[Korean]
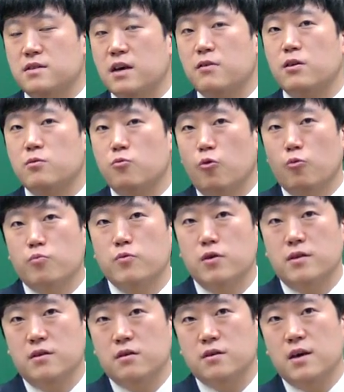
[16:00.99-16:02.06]
세관
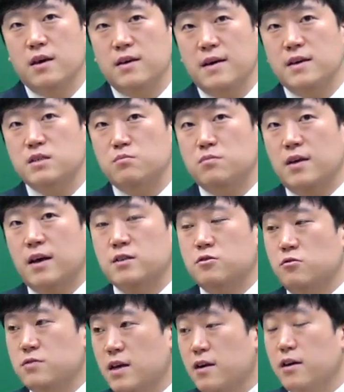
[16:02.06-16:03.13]
공무원 이렇게 이해하시면
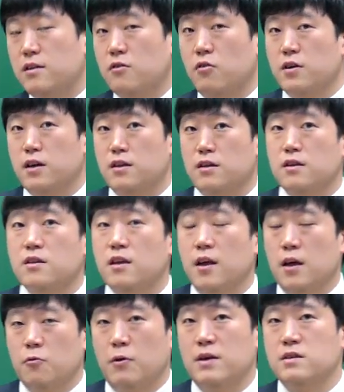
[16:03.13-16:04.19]
되겠죠. 세관 거기 있는
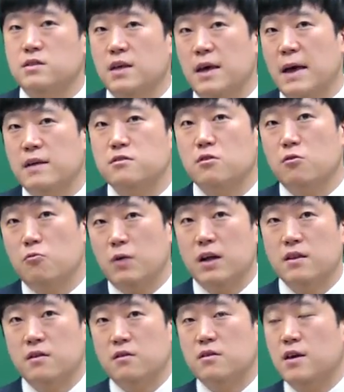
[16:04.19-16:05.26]
관세
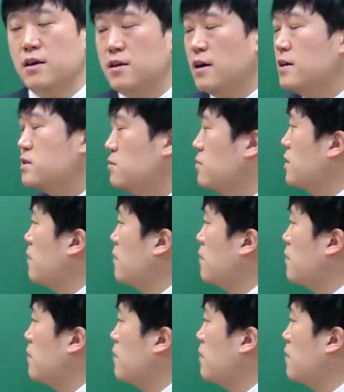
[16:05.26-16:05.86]
행정관 이렇게 이해하시면